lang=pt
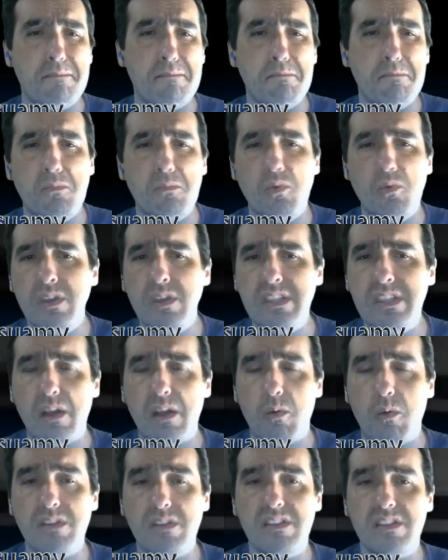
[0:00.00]

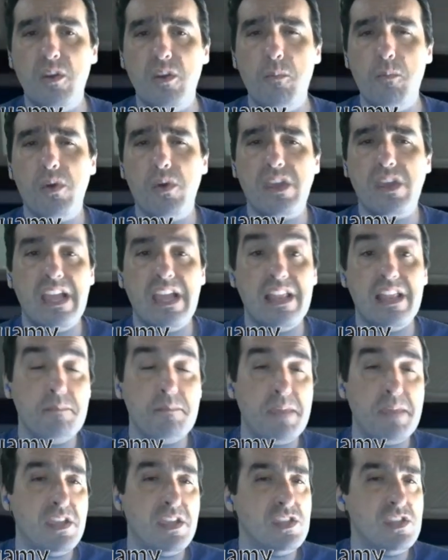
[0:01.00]
muita coisa, tem um pouquinho
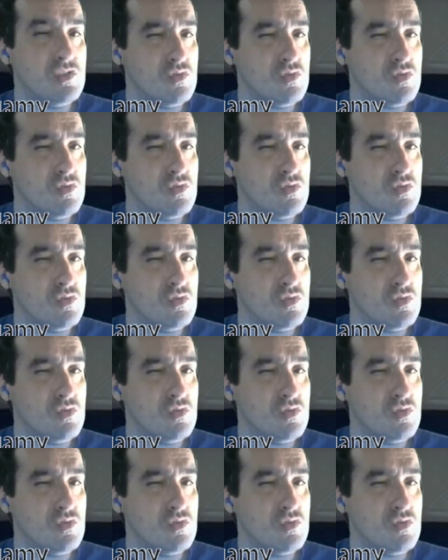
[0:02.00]
ali meio que de